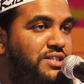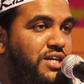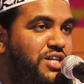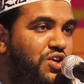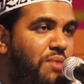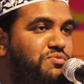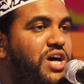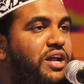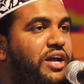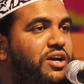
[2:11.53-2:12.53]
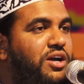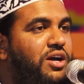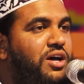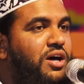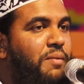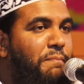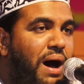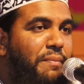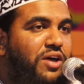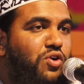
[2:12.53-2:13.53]
যে সে রমজানের
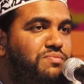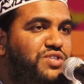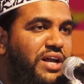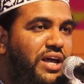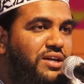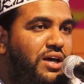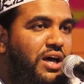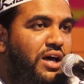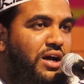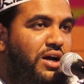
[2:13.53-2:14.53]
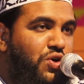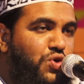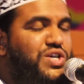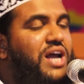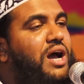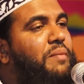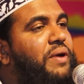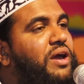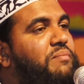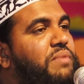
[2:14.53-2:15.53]
পাবে রমজানে রোজা
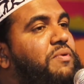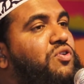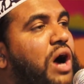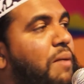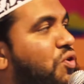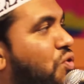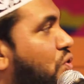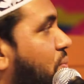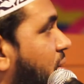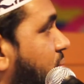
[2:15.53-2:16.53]
রাখবে বিভিন্ন আমল করবে